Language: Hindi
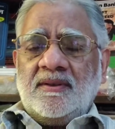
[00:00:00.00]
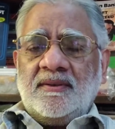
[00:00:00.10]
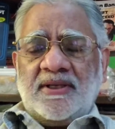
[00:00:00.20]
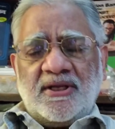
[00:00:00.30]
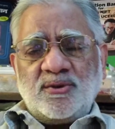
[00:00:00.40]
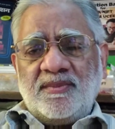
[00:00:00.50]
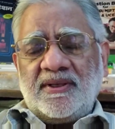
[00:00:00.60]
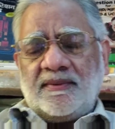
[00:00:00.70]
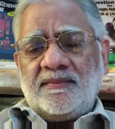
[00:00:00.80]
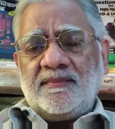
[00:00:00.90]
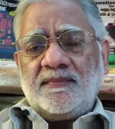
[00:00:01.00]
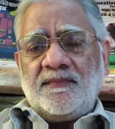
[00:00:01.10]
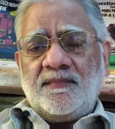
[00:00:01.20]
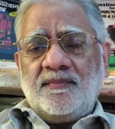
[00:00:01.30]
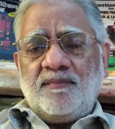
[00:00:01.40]
क्या ये जो मैं
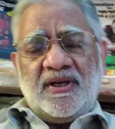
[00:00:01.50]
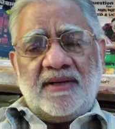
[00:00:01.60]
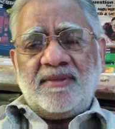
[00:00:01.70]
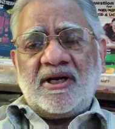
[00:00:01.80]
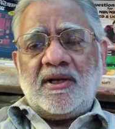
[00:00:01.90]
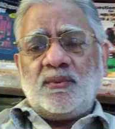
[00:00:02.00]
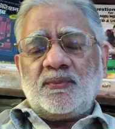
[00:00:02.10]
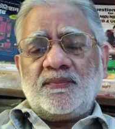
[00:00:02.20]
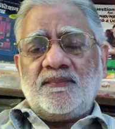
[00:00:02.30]
पन्ने भर रहा हूं